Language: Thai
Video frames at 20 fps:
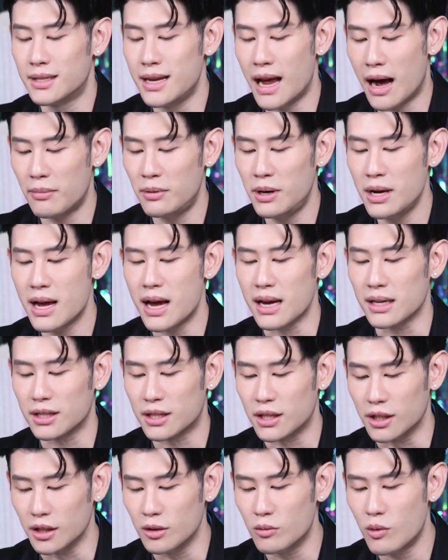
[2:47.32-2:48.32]
ดาวพฤหัส
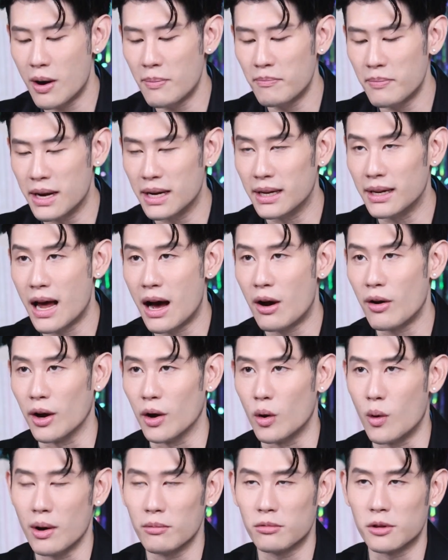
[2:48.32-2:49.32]
ถือว่าเป็นดาวแห่
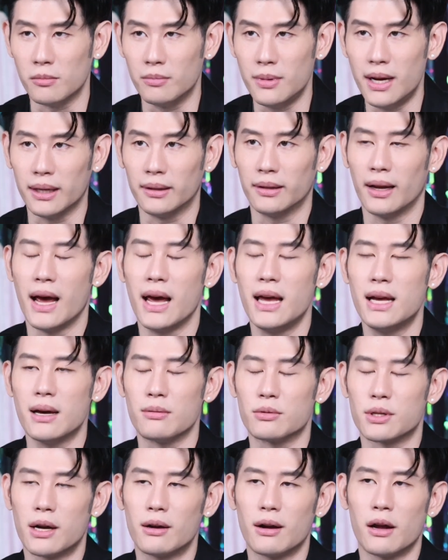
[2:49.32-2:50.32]
งความสำเร็จให้
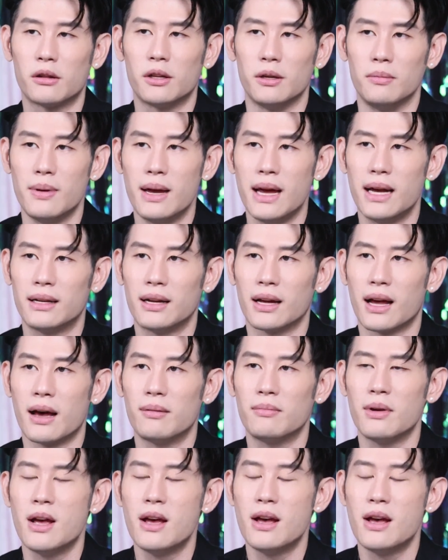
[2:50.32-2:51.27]
กับชาวราศีเมษนะครับ